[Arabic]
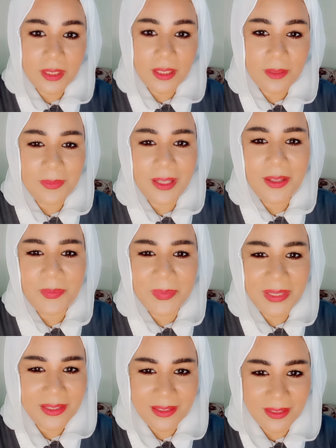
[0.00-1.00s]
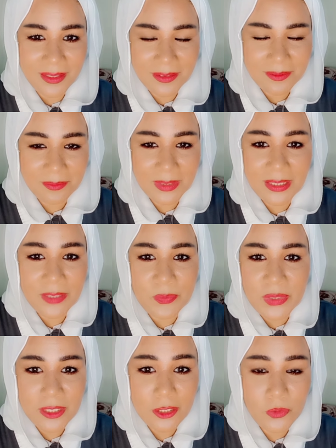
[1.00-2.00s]
الكلام ده بدري ما
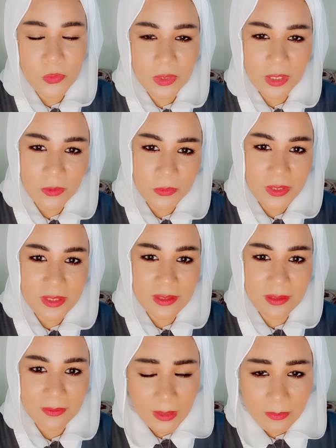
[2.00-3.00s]
تدبستيش واتجوزتي